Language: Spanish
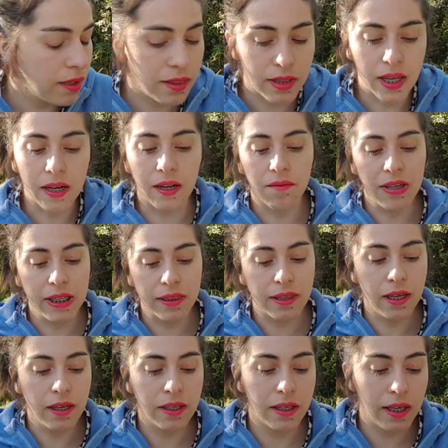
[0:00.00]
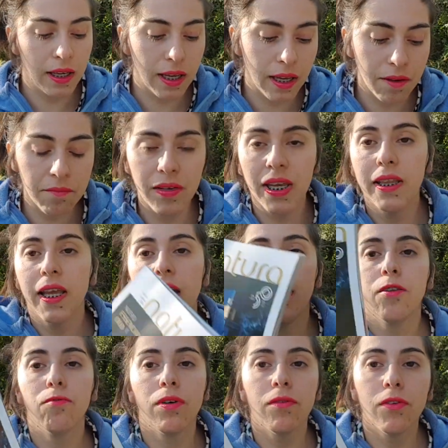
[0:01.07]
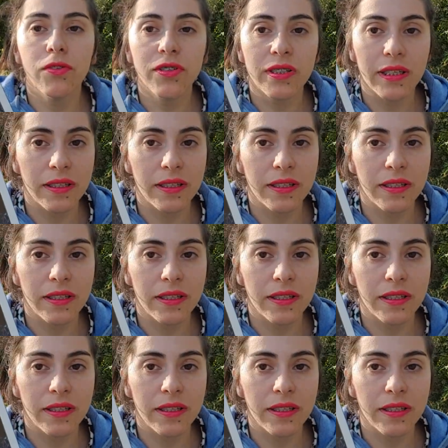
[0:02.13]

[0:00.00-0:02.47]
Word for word: Las revistas que viene en nuevo...